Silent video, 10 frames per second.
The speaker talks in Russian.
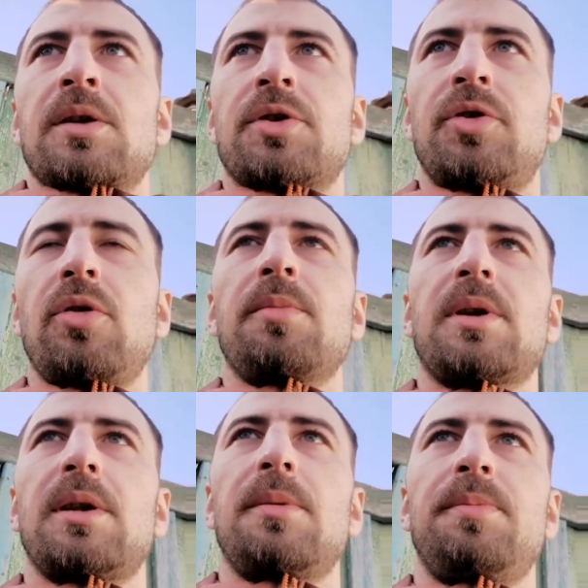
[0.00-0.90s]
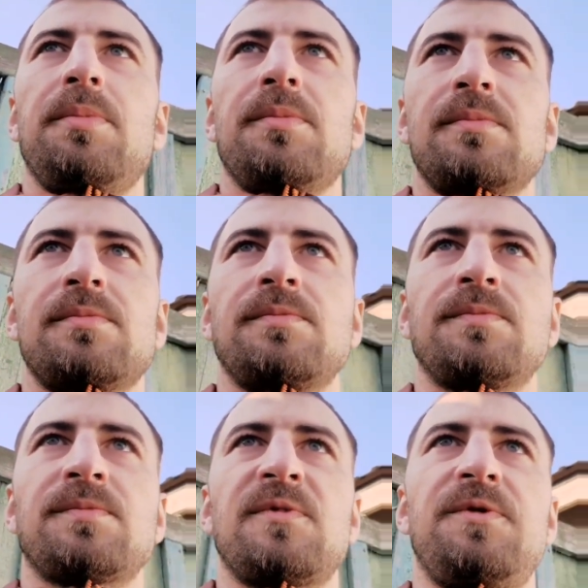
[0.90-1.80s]
Ждем, когда
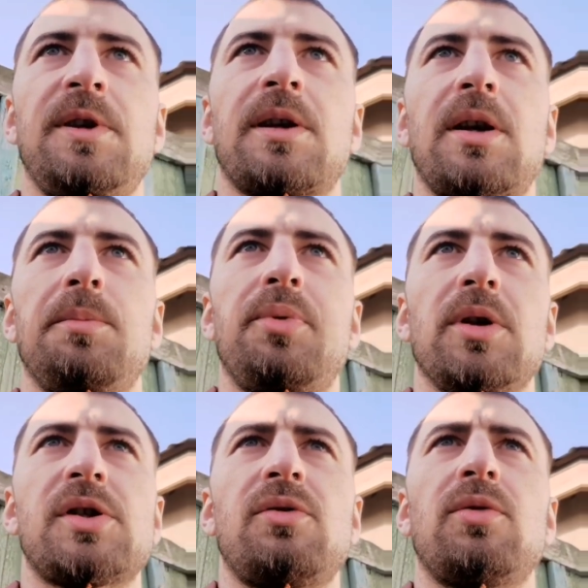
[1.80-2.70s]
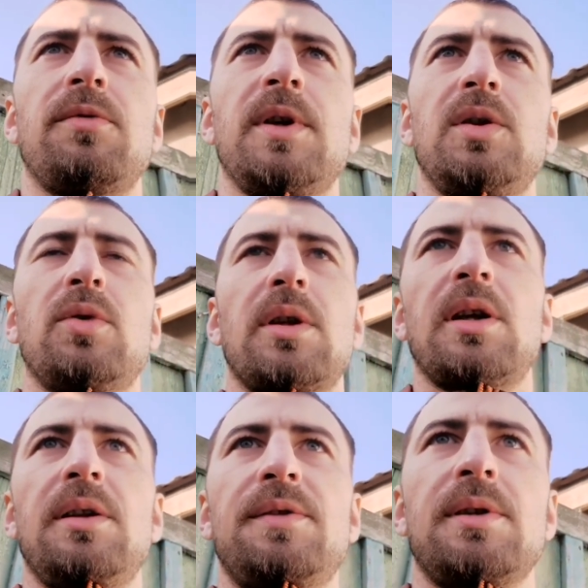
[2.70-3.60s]
выиграем полностью эту войну,
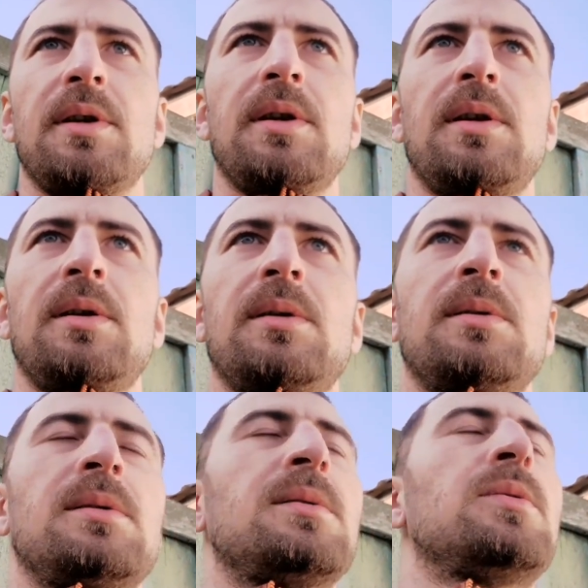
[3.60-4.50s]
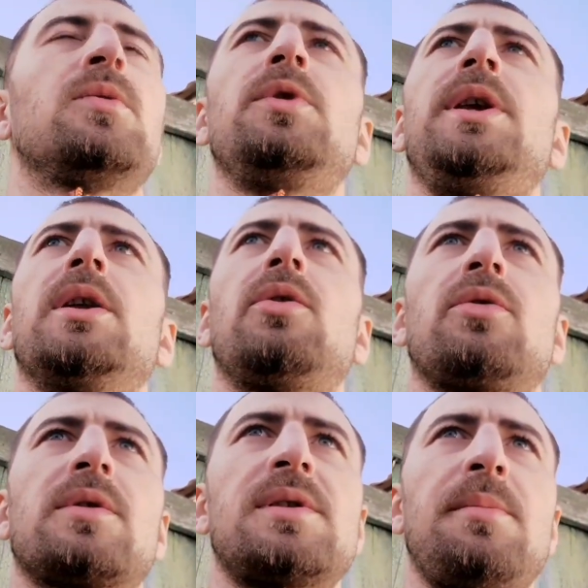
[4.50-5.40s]
когда они все
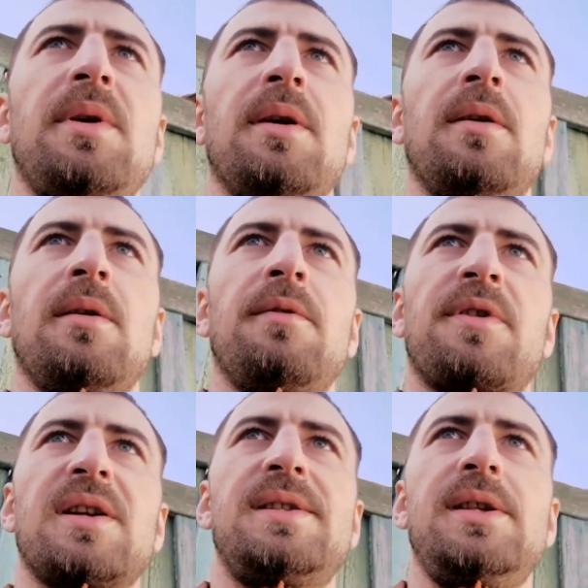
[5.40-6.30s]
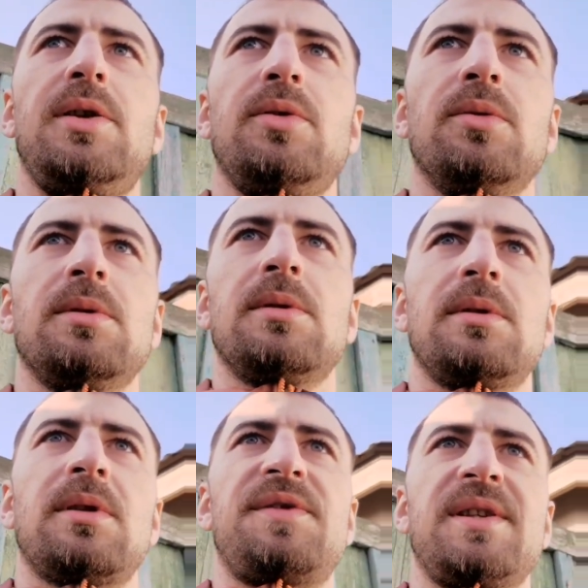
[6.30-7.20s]
уедут к себе в Россию
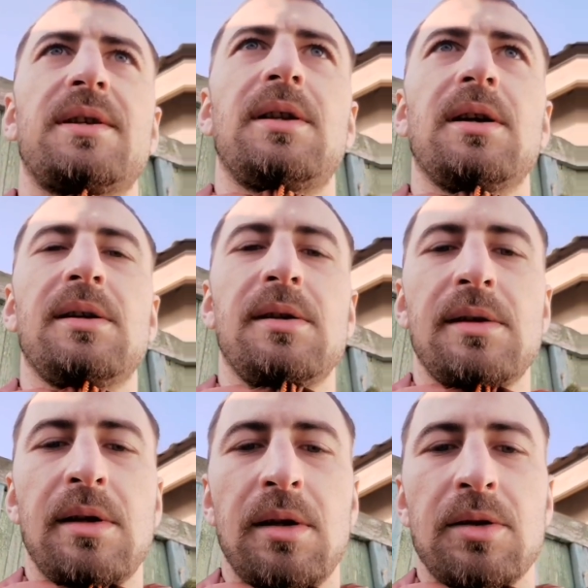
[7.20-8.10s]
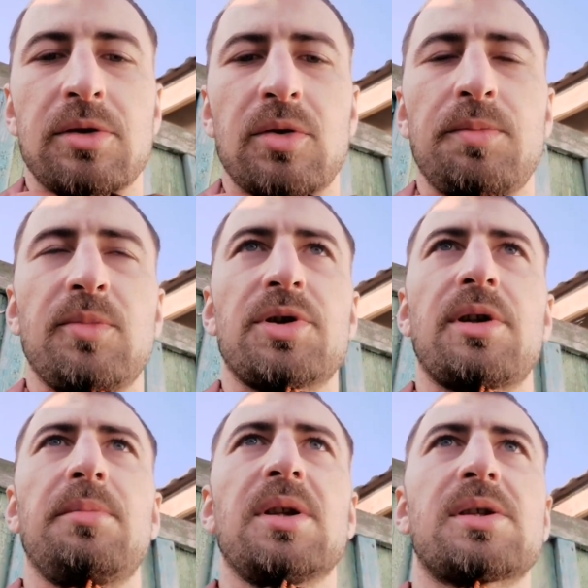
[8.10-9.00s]
навсегда, чтобы
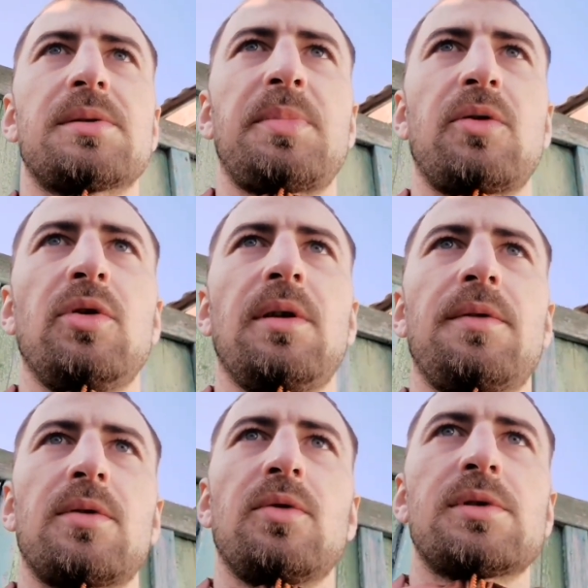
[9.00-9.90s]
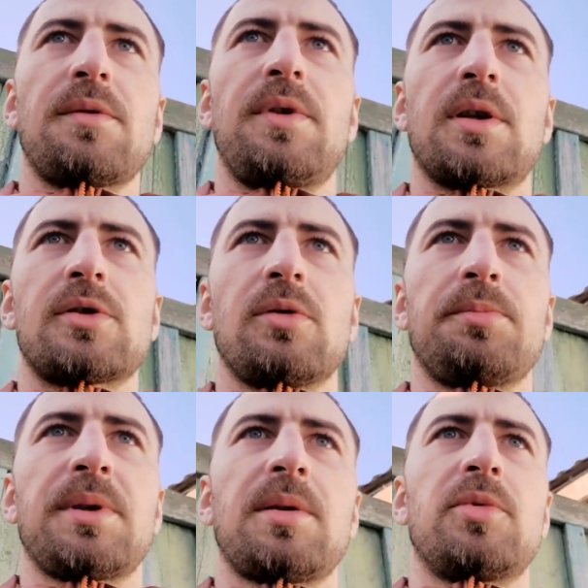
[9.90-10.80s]
можно было спокойно вернуться в
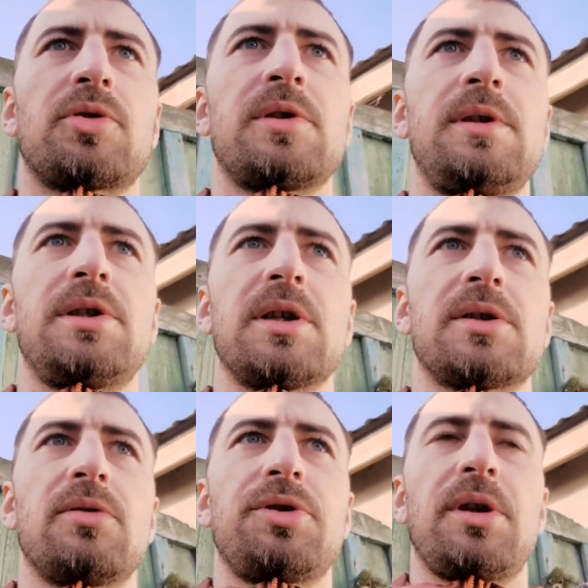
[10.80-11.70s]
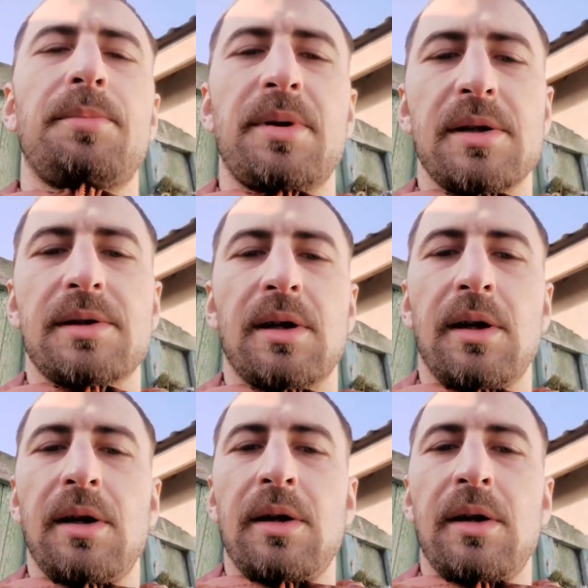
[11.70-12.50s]
Херсон. Потому что сейчас очень опасно.